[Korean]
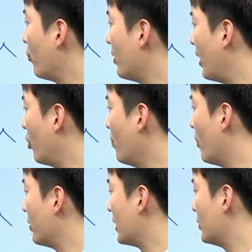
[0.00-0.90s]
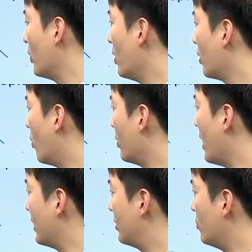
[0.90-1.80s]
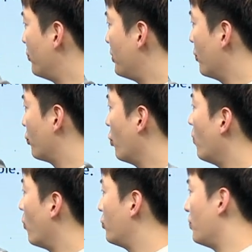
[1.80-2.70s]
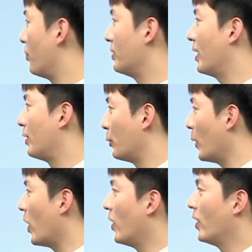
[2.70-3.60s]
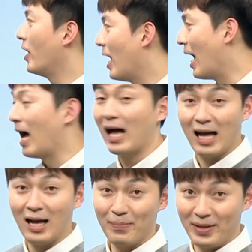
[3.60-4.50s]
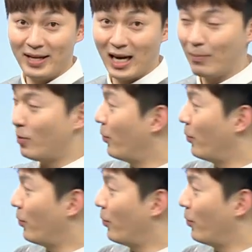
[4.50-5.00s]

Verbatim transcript: 끝나는 건 명사죠. 거기에 s를 붙인 것도 복수 명사가 되고요. 아, 빈칸 앞을